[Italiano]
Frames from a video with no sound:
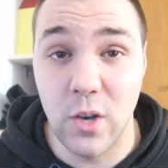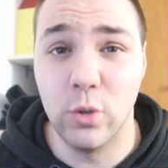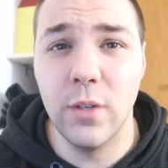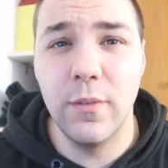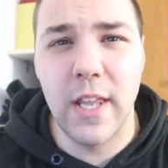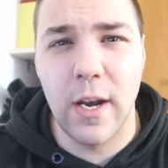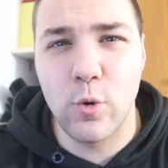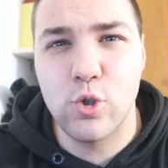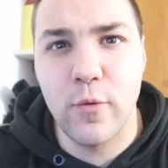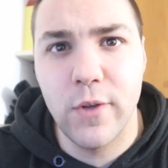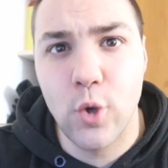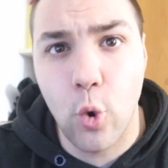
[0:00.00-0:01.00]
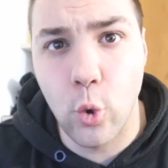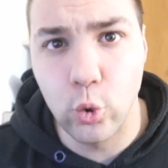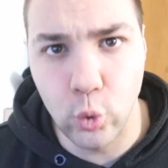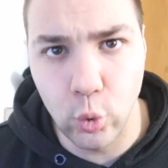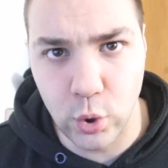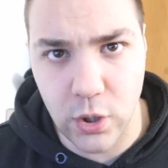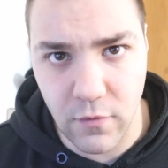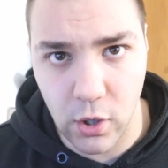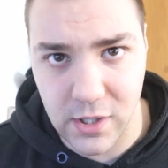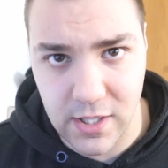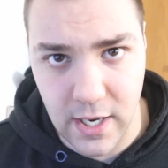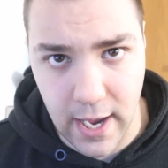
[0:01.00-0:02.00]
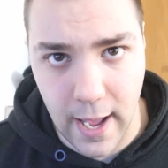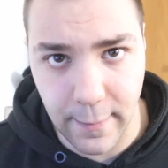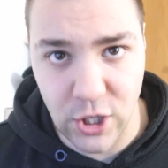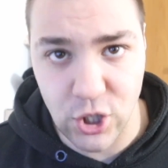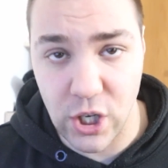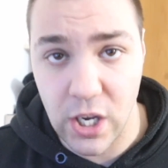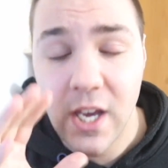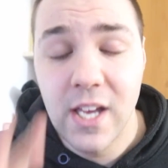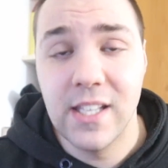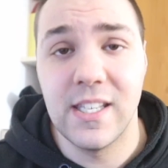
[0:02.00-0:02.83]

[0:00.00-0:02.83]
di condividere questo questo video con tutti i vostri amici.